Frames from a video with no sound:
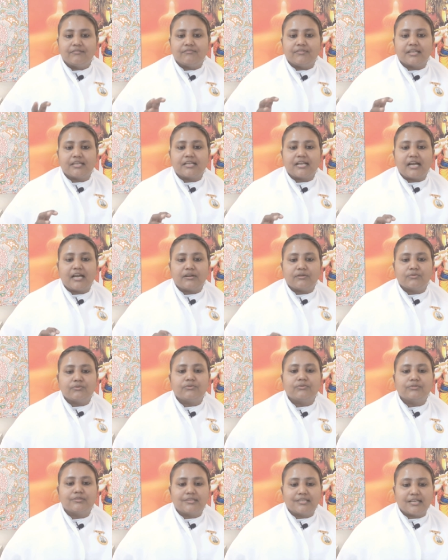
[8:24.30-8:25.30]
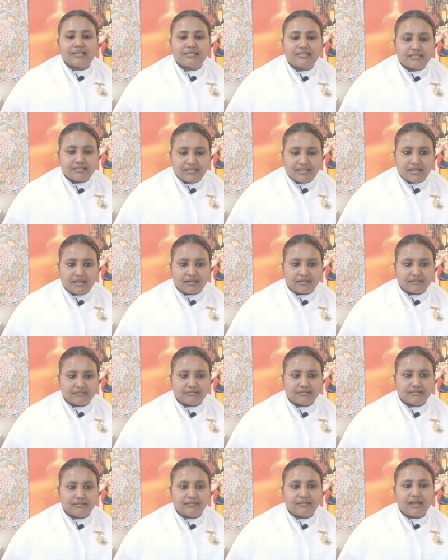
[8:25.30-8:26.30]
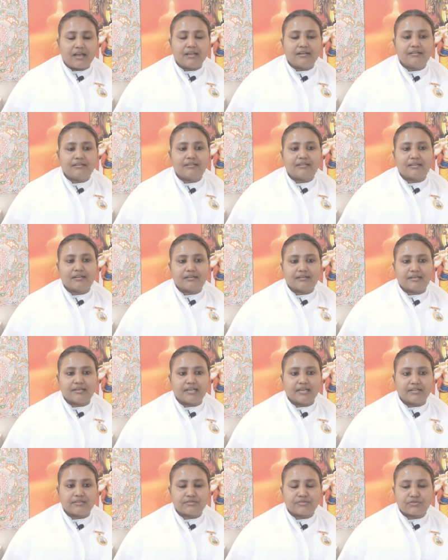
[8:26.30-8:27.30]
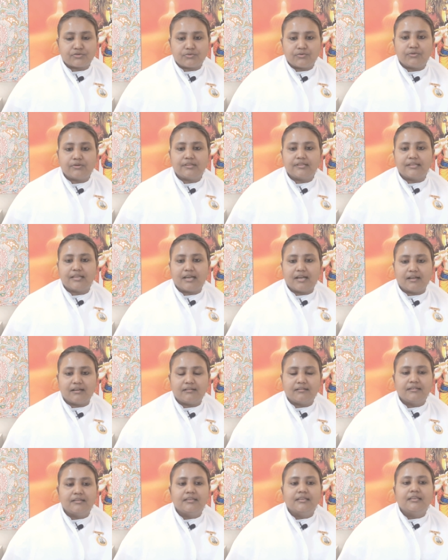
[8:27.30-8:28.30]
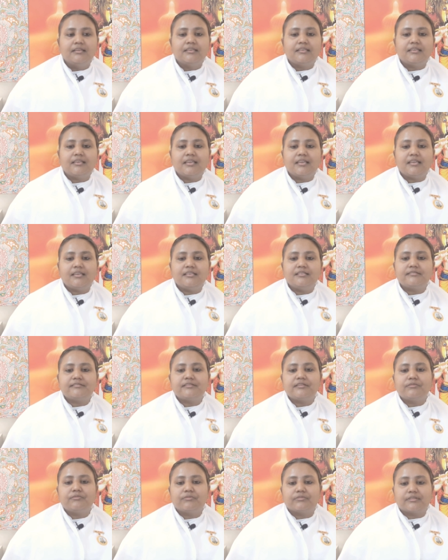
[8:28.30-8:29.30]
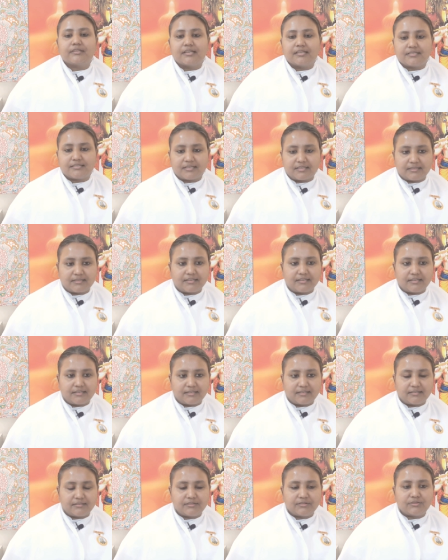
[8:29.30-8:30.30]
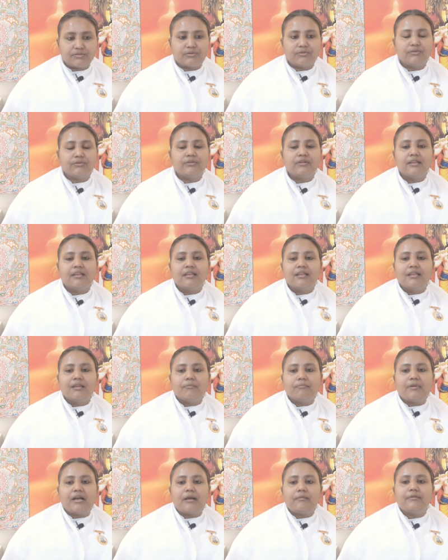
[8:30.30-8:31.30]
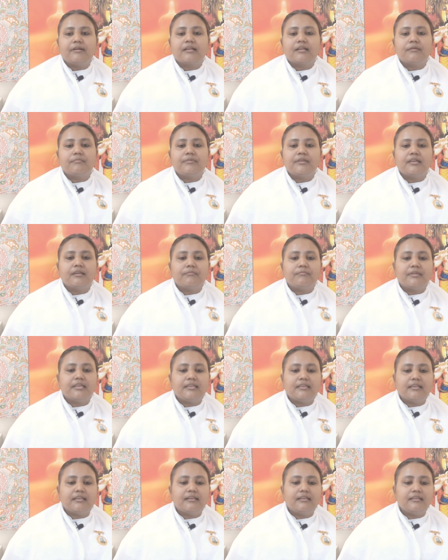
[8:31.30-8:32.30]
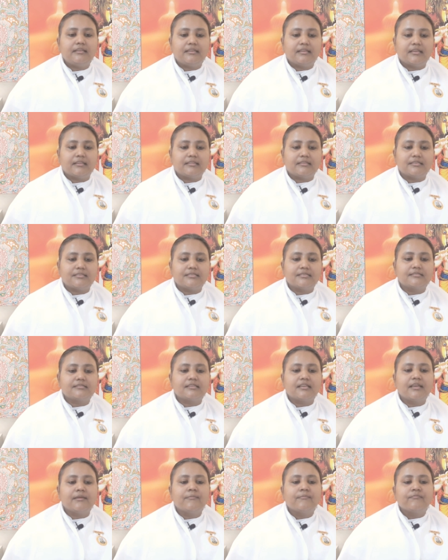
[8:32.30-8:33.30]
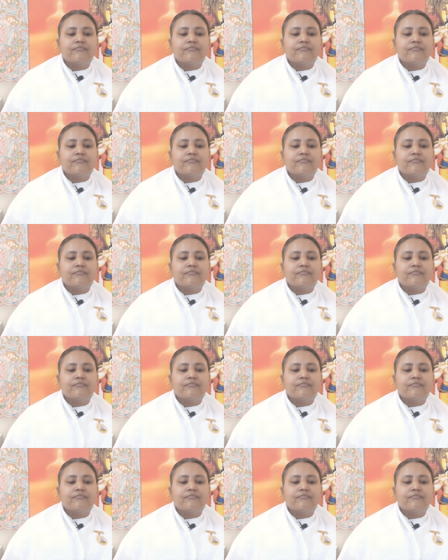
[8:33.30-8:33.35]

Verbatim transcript: विकारों को तजना दान करना छोड़ना ये इजी होता जाता है तो बाबा कभी हमें ये नहीं कहते जैसे